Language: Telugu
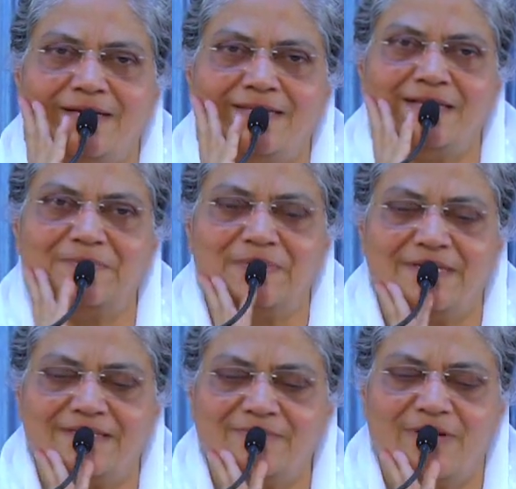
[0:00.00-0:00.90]

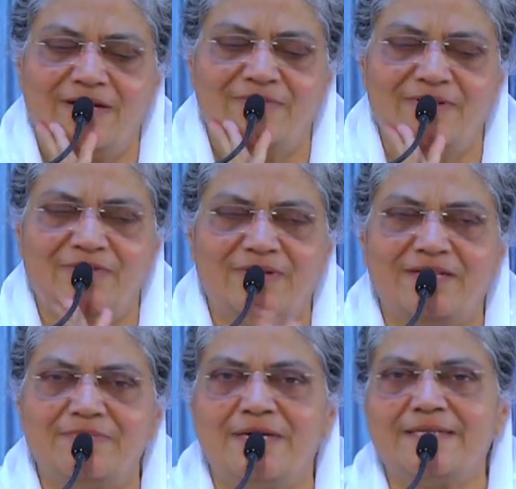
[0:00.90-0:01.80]
ఆధారపడ్డది మానవుడు ఎవరో
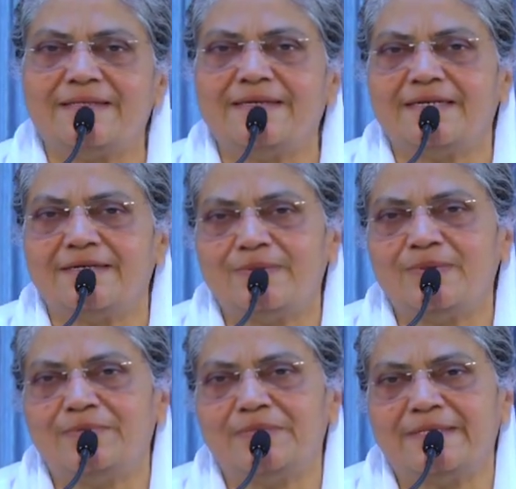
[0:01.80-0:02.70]
కాదు భర్త
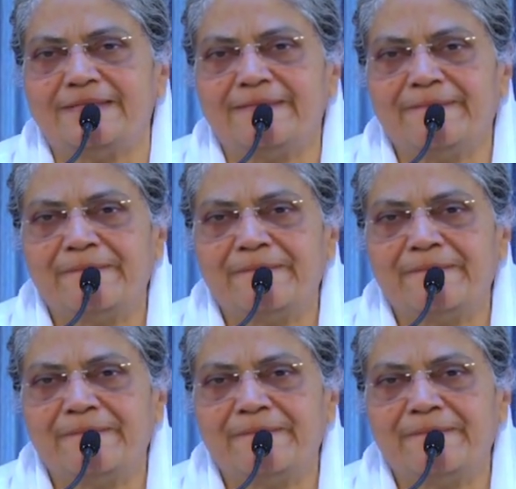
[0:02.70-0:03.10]
కట్టుకున్న భర్త